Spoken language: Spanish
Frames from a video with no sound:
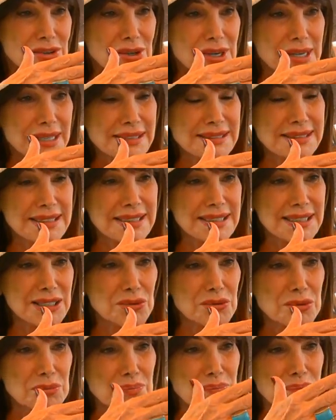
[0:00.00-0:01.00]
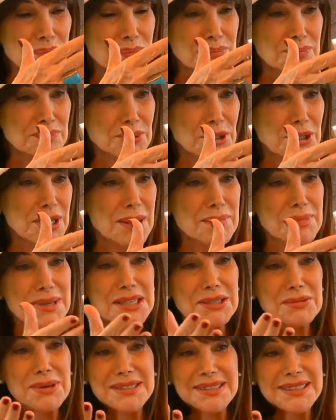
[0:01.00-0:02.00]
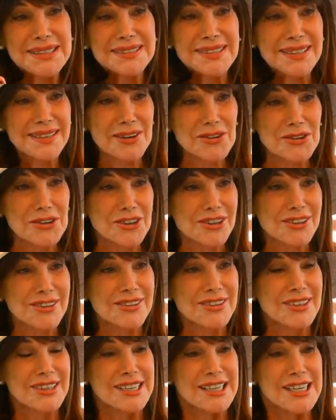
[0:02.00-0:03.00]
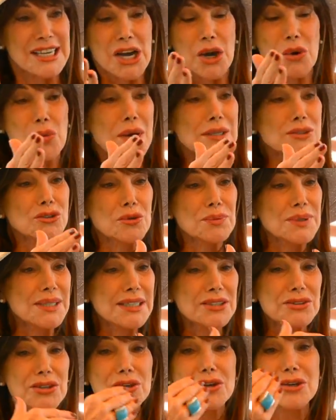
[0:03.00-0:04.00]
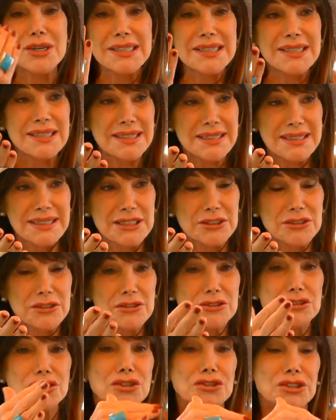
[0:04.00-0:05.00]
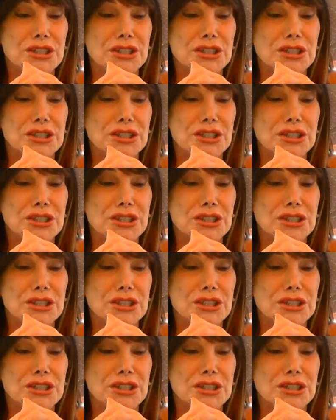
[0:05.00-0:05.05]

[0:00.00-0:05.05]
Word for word: este, un programa de Ibañez Cerrador. Cuando viene Dolores del Río, yo